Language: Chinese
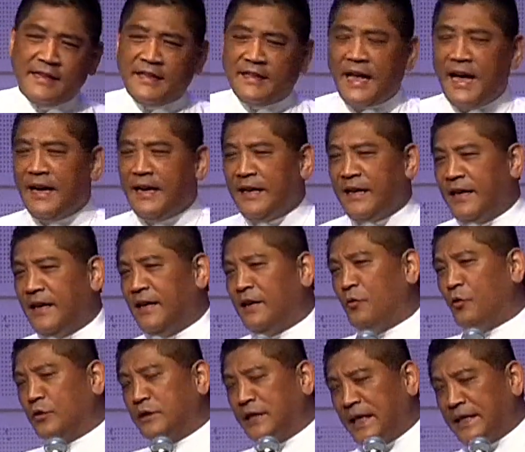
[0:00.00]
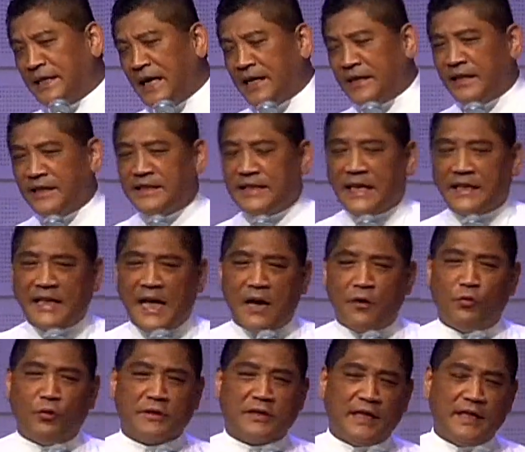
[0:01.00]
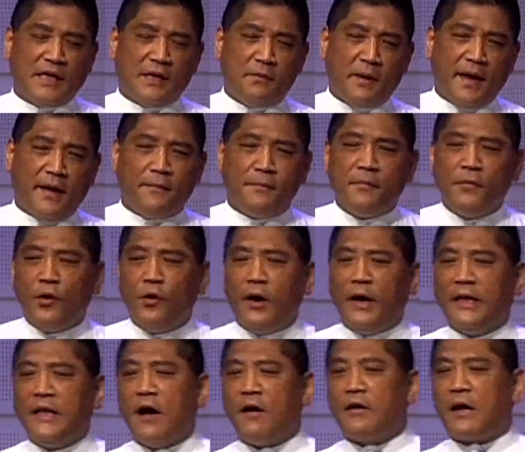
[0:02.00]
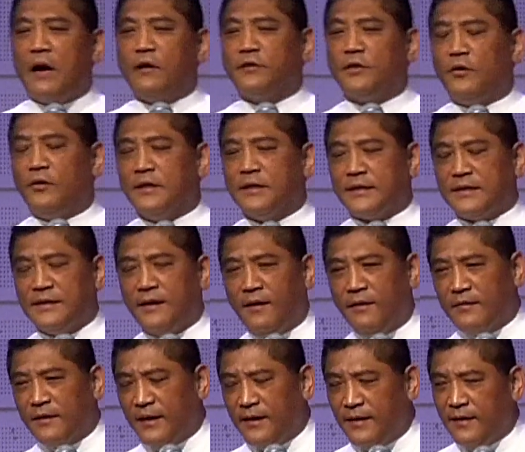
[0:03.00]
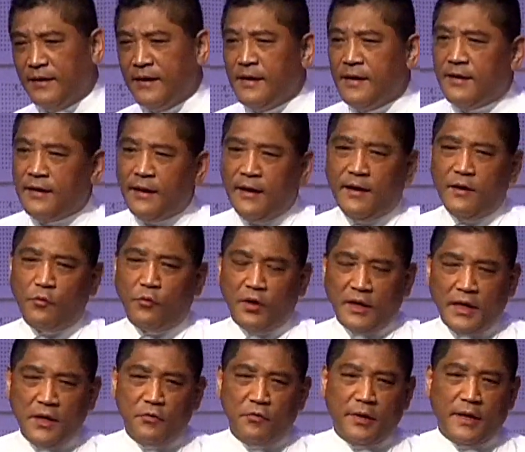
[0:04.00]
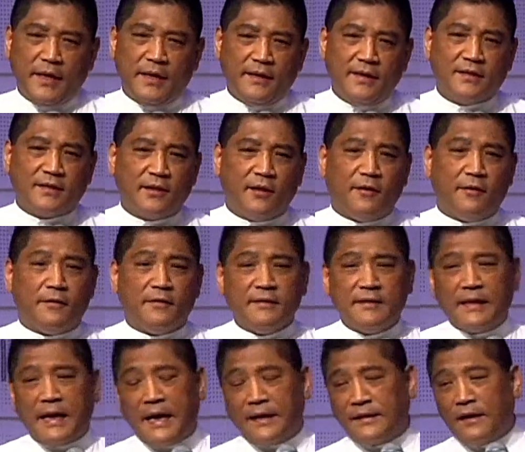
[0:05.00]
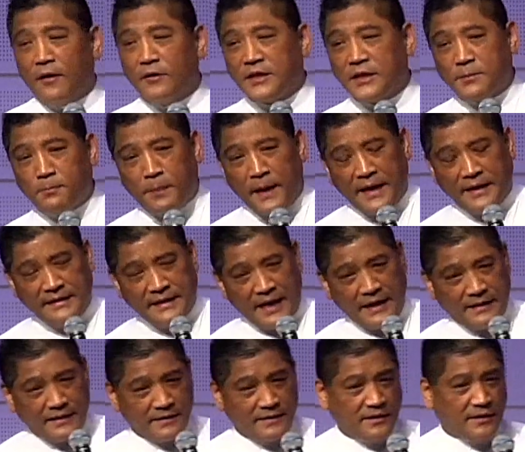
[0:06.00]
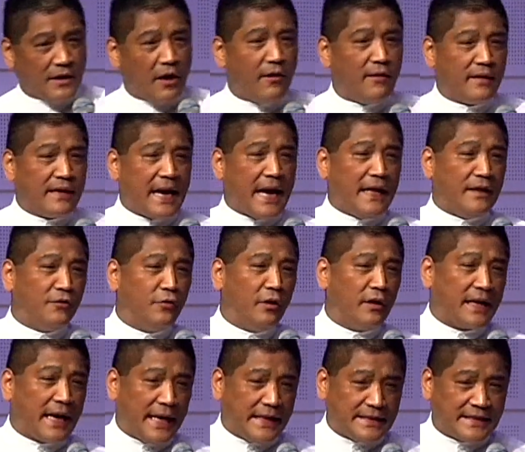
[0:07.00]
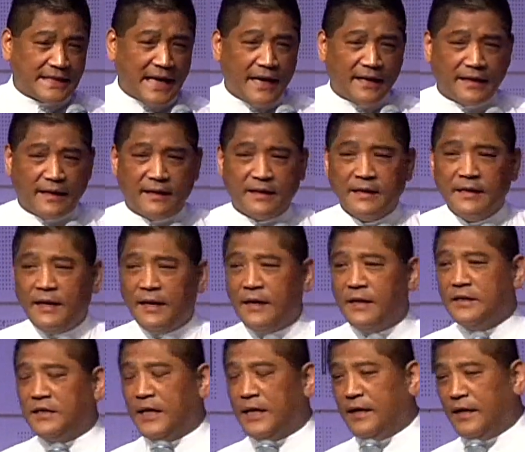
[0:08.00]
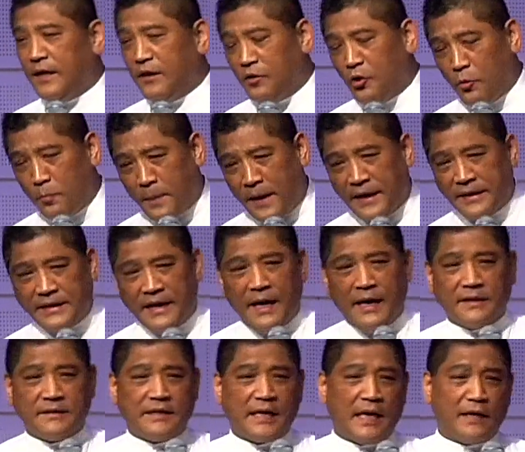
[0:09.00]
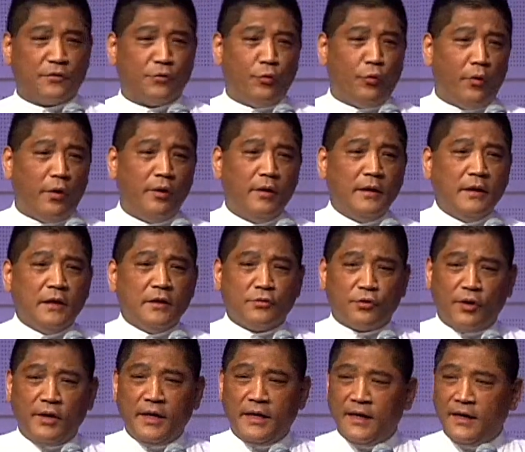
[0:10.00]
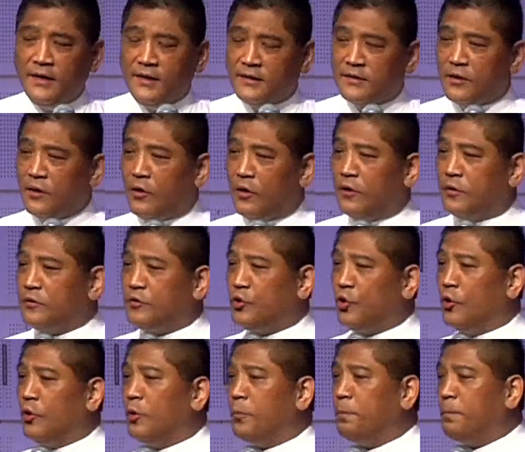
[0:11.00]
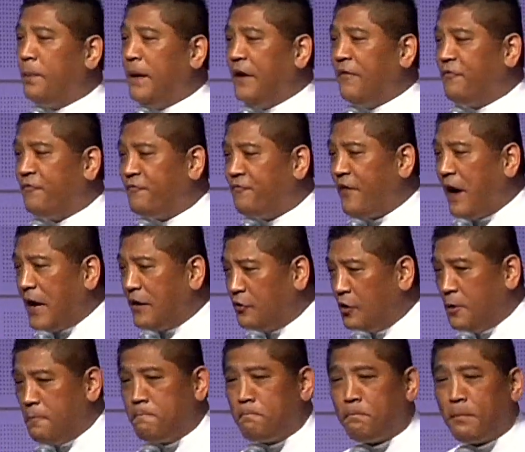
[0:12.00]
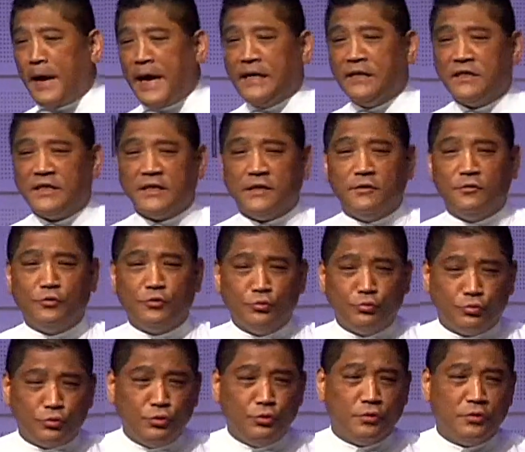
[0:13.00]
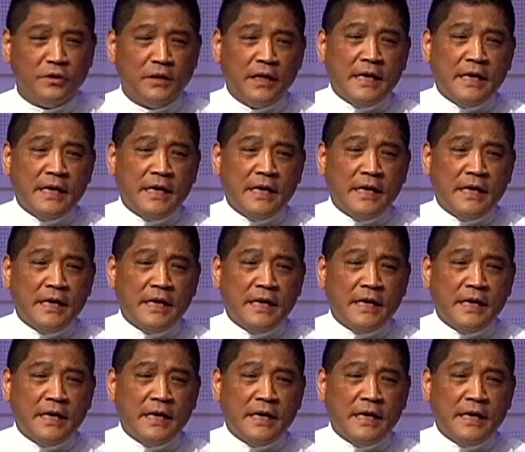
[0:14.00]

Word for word: 但呢，我在这样的长大过程里面，后来到高中的时候呢。那我因为那时候拿刀子把人家的脚砍伤了，而且呢又把人家抢夺，所以呢那时候就被法院判刑入狱。